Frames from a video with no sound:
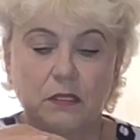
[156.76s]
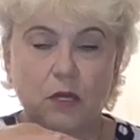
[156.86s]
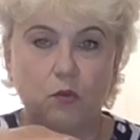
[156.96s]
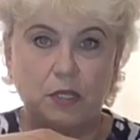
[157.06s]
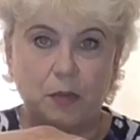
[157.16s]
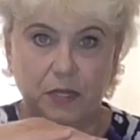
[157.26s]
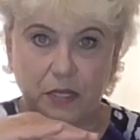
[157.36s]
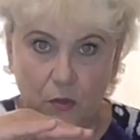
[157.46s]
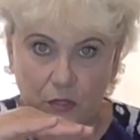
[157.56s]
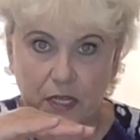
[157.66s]
какое-то
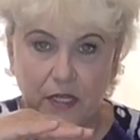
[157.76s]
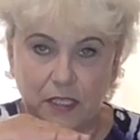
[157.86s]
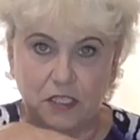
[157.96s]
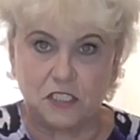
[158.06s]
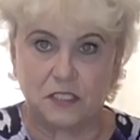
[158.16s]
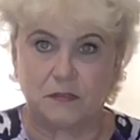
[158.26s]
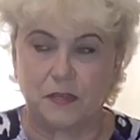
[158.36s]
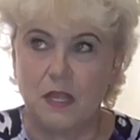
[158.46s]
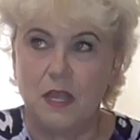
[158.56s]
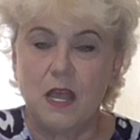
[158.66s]
определенное
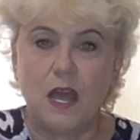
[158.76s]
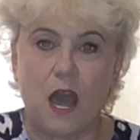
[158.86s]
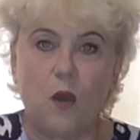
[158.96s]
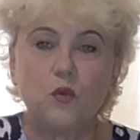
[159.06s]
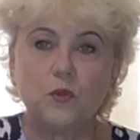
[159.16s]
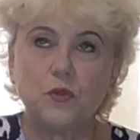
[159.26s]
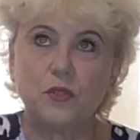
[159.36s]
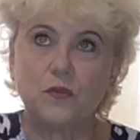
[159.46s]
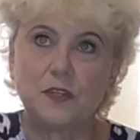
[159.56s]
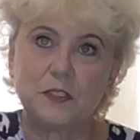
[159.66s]
количество – а он
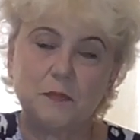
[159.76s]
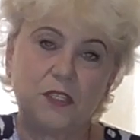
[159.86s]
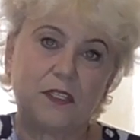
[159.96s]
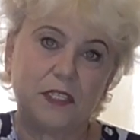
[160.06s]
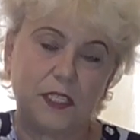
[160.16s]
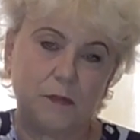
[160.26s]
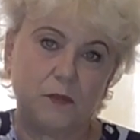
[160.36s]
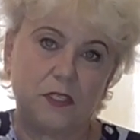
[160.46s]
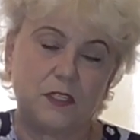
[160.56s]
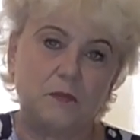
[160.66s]
будет у вас метр
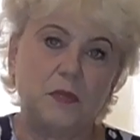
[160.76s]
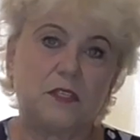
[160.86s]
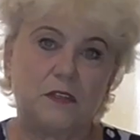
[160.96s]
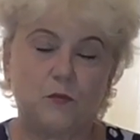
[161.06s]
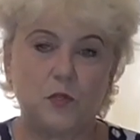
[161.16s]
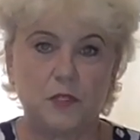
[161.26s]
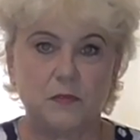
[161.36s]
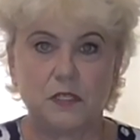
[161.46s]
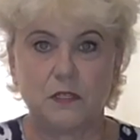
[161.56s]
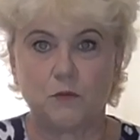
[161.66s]
семьдесят, метр
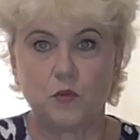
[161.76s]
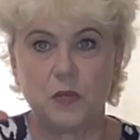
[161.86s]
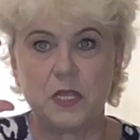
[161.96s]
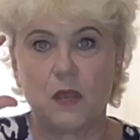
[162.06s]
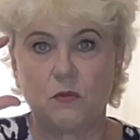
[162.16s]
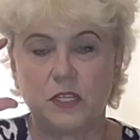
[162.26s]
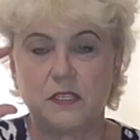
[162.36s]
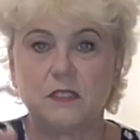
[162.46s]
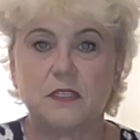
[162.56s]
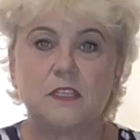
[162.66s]
восемьдесят. Вот меня он на
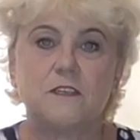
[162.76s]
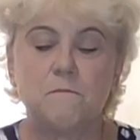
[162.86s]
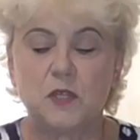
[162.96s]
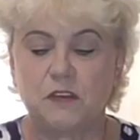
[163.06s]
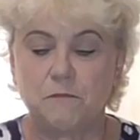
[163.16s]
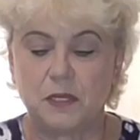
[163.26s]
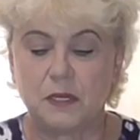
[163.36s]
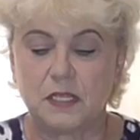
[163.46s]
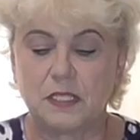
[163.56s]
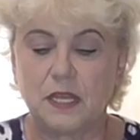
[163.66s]
10 сантиметров
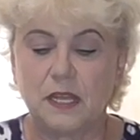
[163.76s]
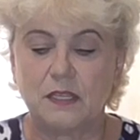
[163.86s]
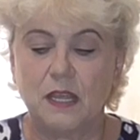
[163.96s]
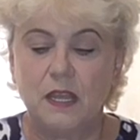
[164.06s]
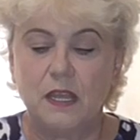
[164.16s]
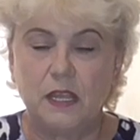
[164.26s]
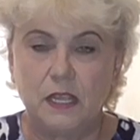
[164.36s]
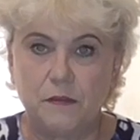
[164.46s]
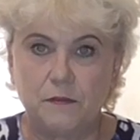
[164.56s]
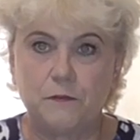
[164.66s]
перерастает,
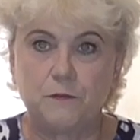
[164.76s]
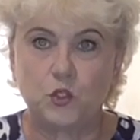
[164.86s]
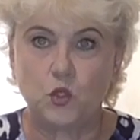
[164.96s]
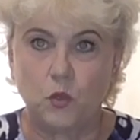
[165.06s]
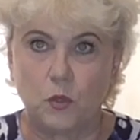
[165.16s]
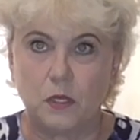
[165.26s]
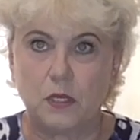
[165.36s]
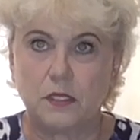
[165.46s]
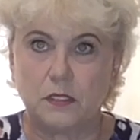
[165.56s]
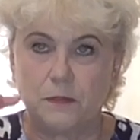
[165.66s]
и все
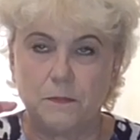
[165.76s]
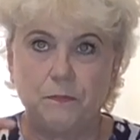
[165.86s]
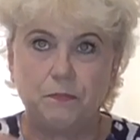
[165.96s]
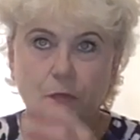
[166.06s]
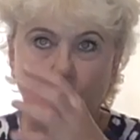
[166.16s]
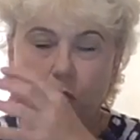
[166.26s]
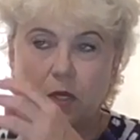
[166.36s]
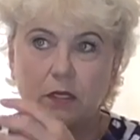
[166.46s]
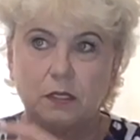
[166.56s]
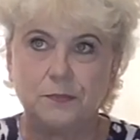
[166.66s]
это, ну
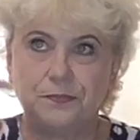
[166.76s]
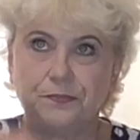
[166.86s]
как,